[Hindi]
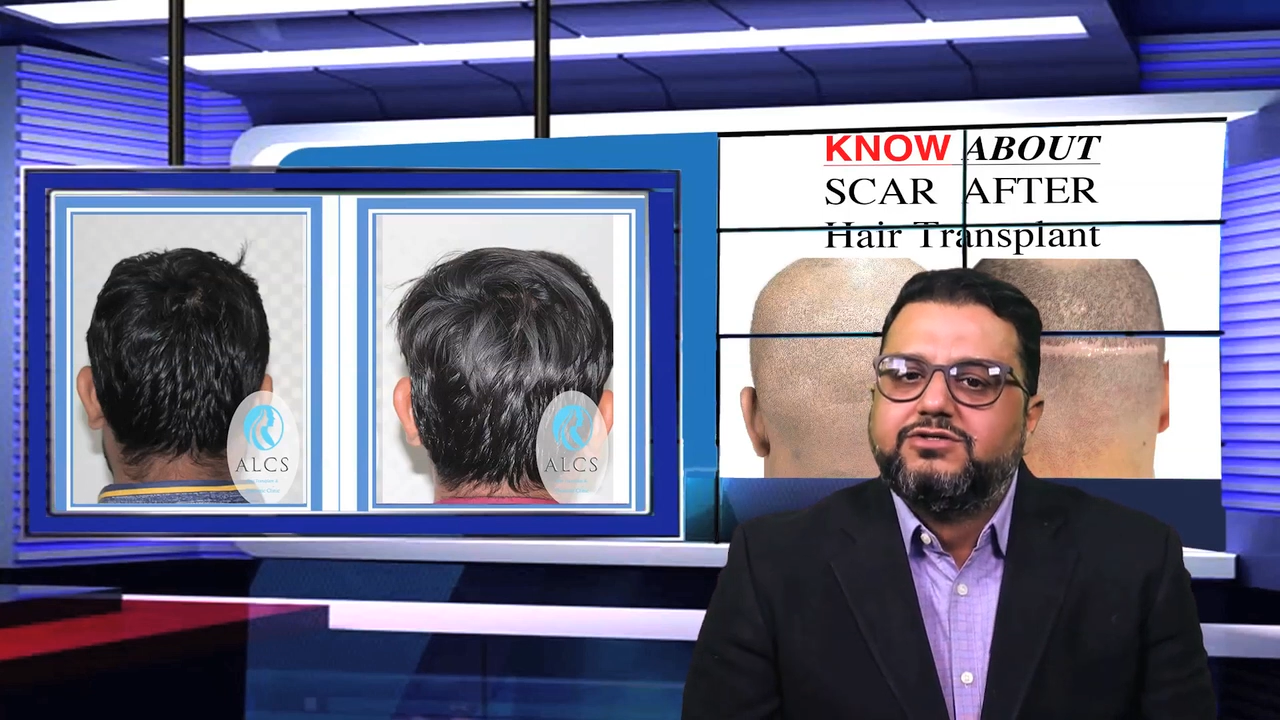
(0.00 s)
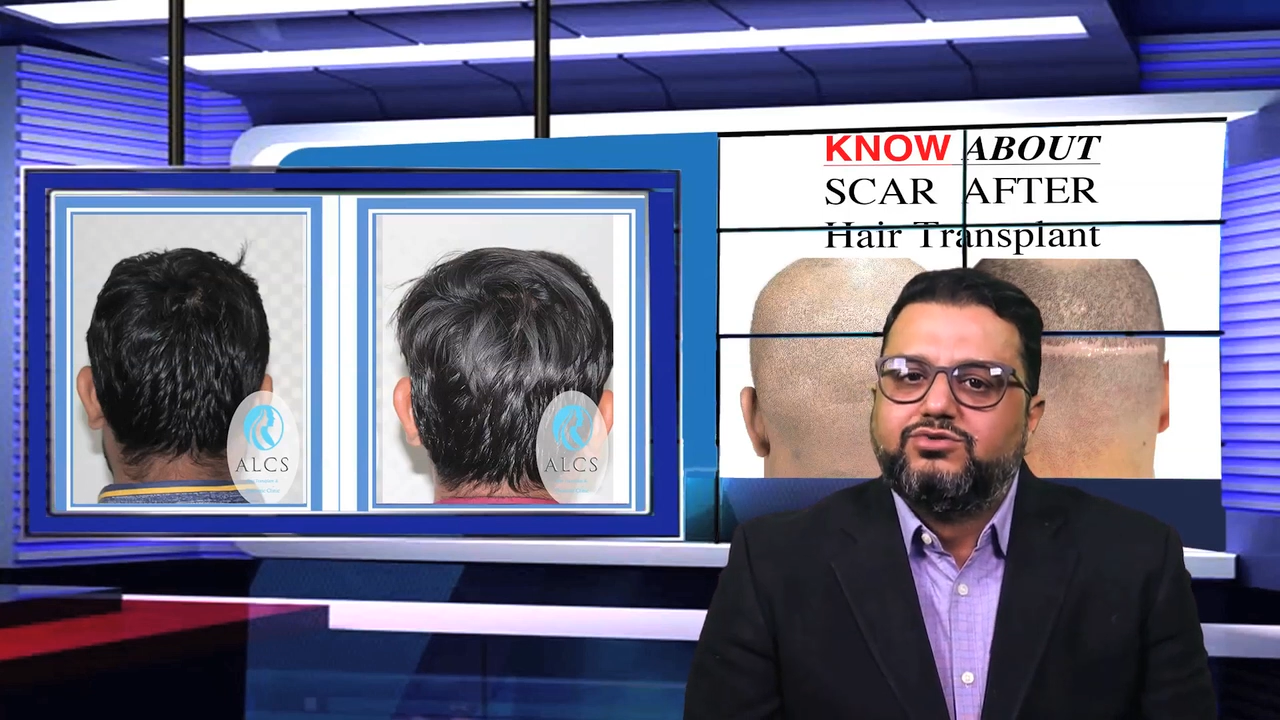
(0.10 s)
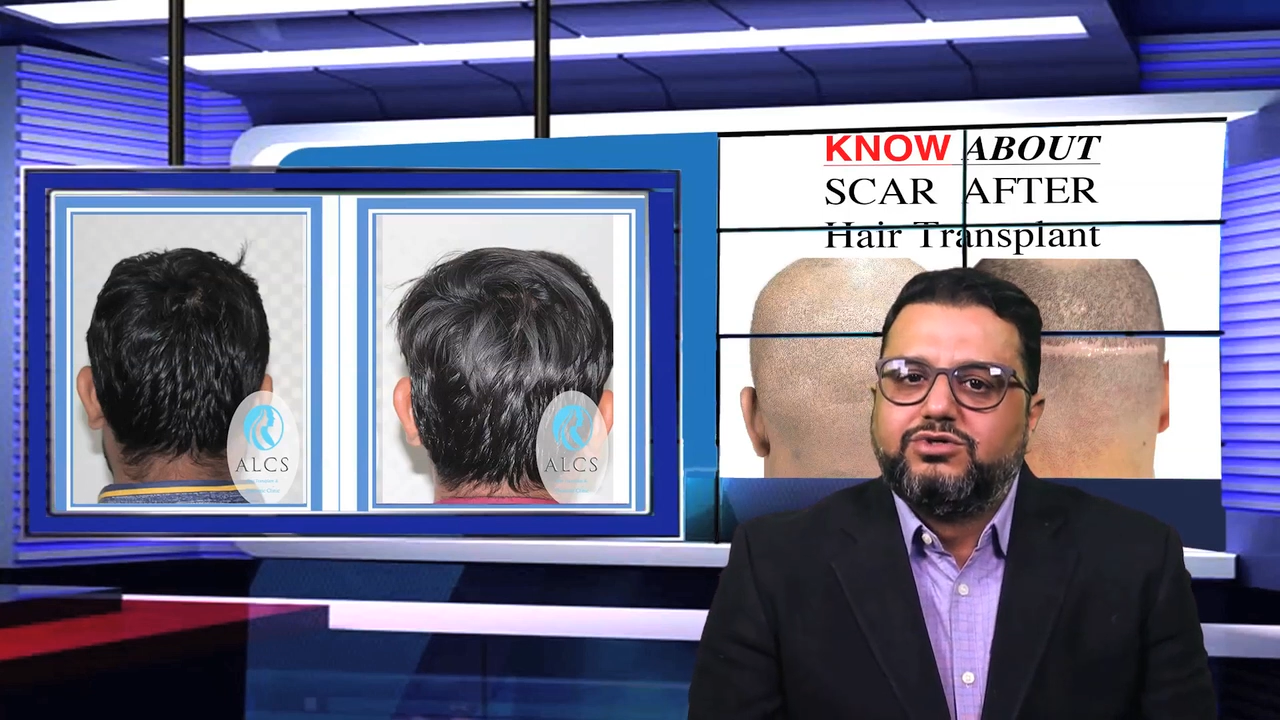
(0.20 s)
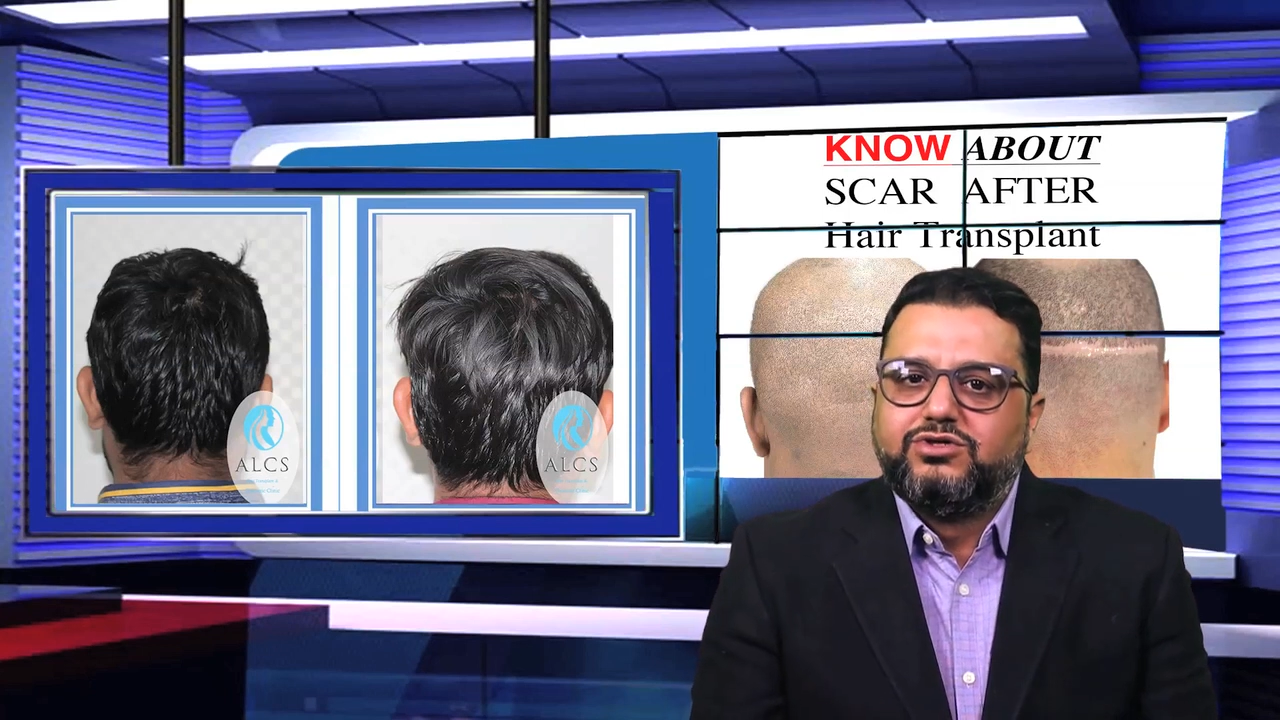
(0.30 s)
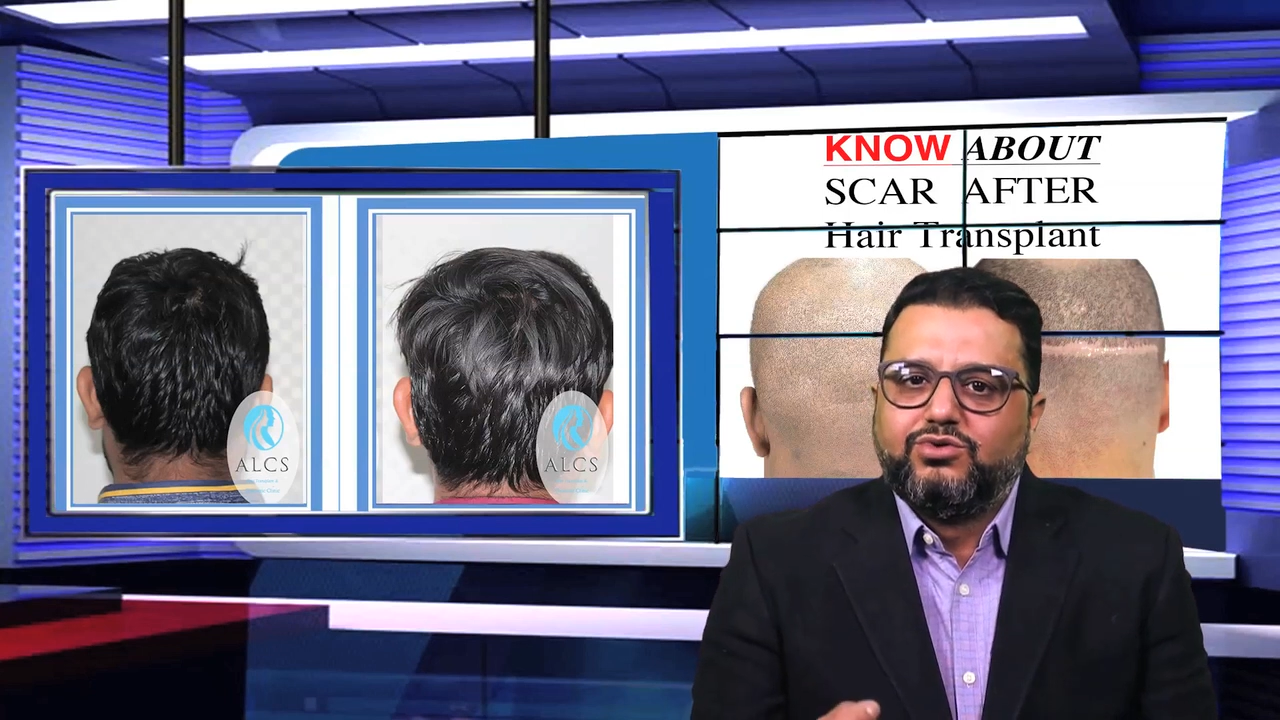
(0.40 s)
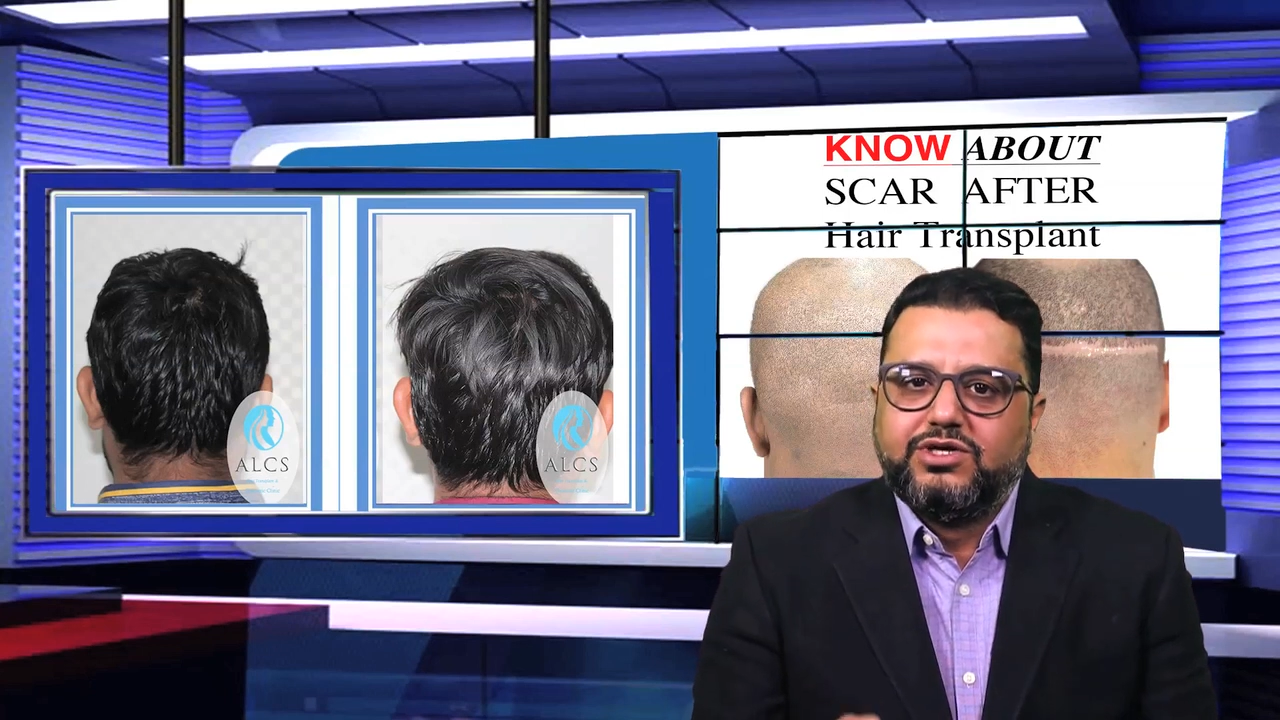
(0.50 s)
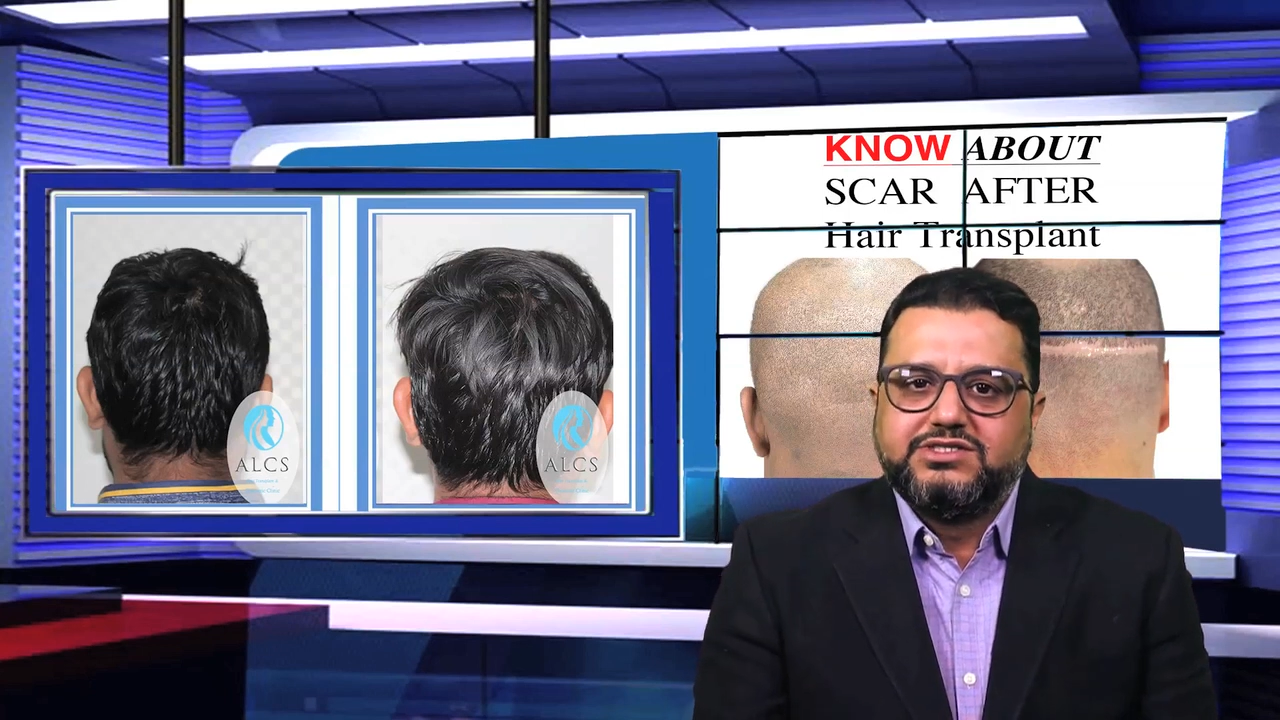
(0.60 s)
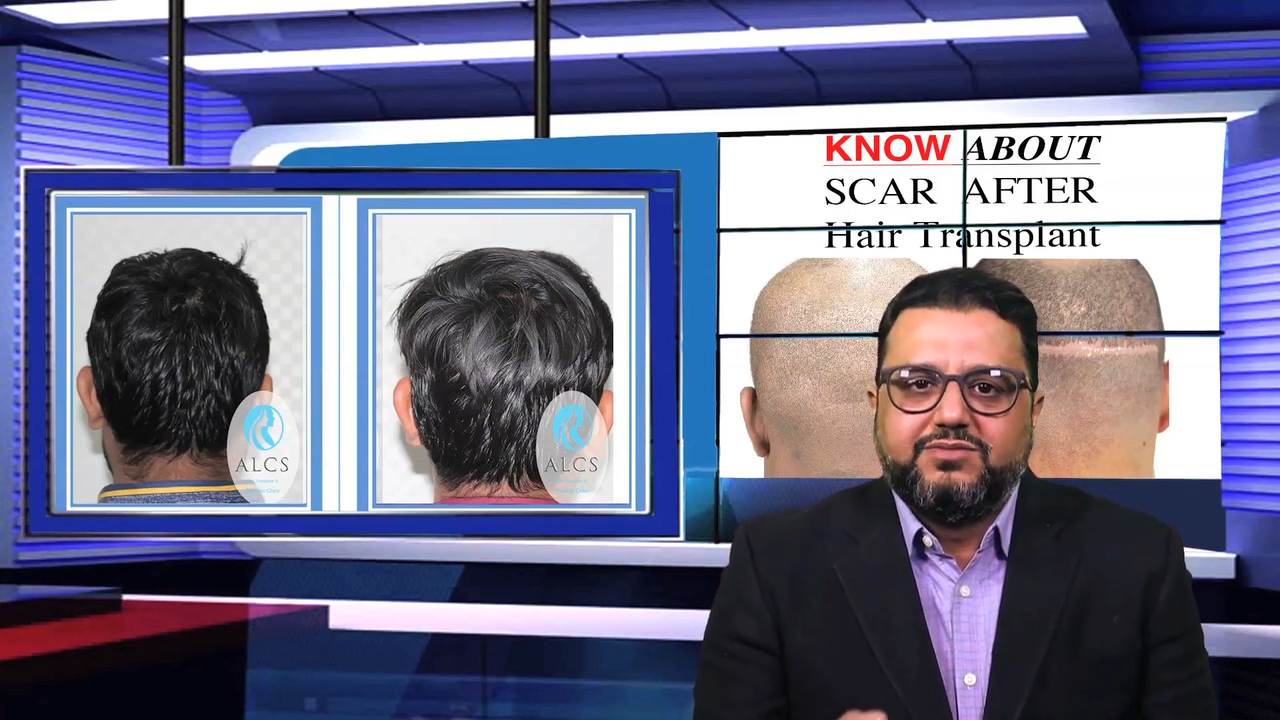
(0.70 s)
जो कि थोड़ा